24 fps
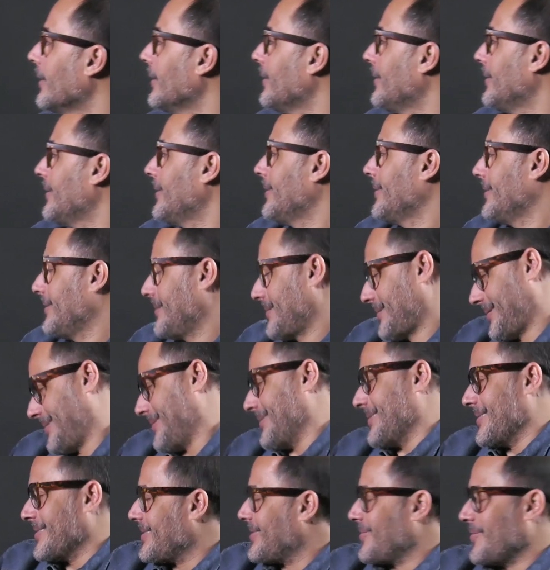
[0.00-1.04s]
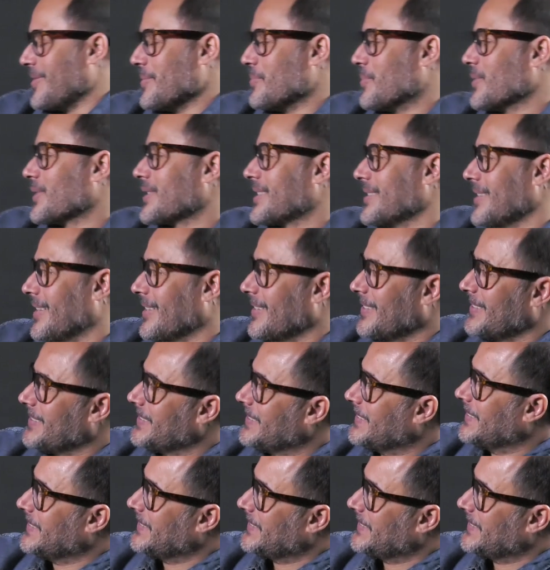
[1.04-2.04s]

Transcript: Oui, oui, oui un peu pour promo, ça. mais